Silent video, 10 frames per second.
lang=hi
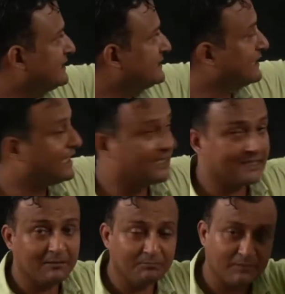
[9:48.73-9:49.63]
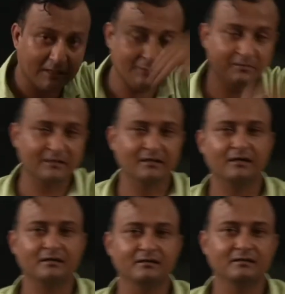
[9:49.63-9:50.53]
किसका आ रहा है बराबर का
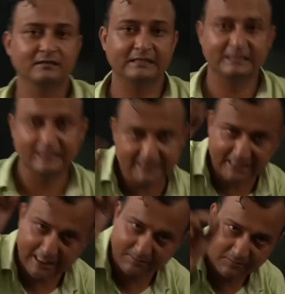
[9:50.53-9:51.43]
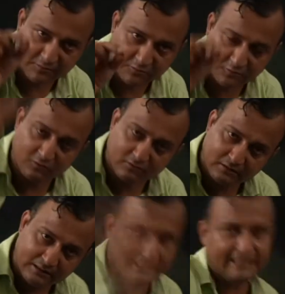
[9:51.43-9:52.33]
इसलिए छः भी हम इसको
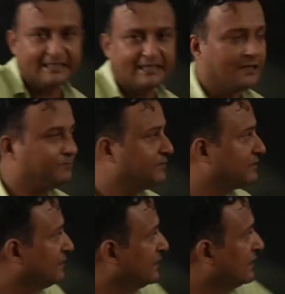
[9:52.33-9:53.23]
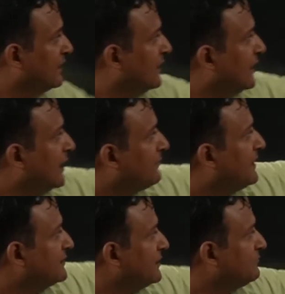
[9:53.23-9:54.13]
लेंगे यहाँ पर अब
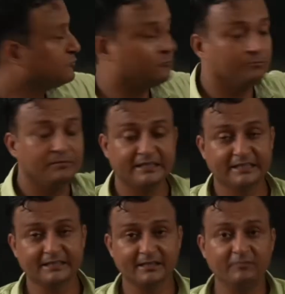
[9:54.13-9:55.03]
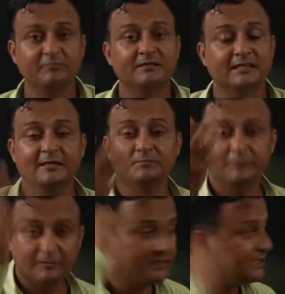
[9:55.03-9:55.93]
आते हैं बच्चों बी की तरफ देखते हैं
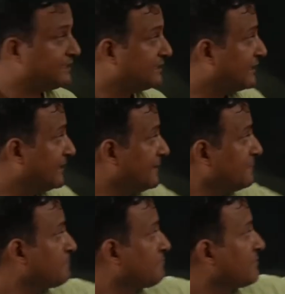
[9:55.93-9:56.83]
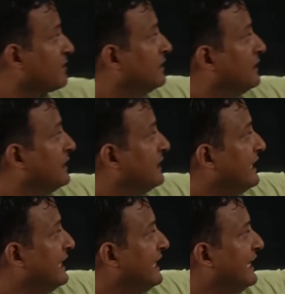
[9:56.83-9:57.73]
बी में क्या दे रखा
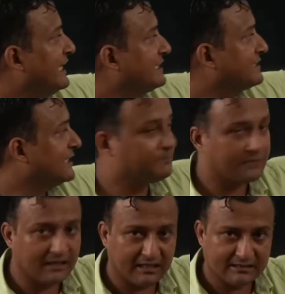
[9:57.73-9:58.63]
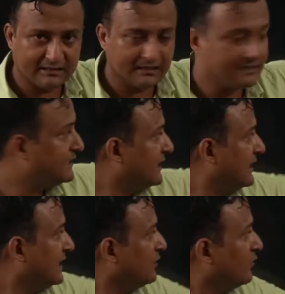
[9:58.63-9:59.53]
है एक्स एक प्राकृत संख्या
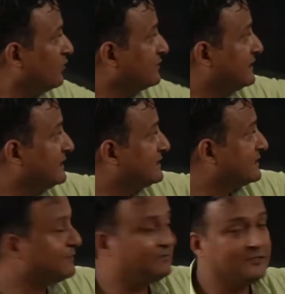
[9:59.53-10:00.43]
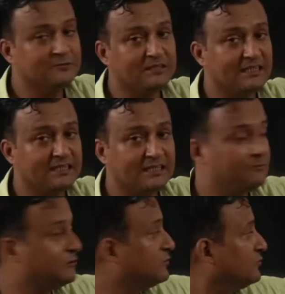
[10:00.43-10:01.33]
है और किसके बीच में दे रखी है
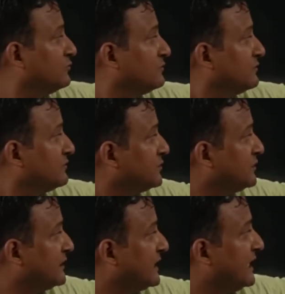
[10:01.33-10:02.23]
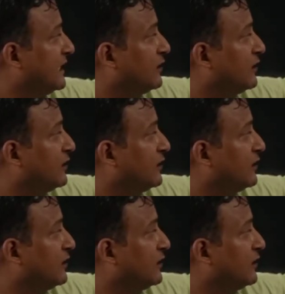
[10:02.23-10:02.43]
बच्चों छः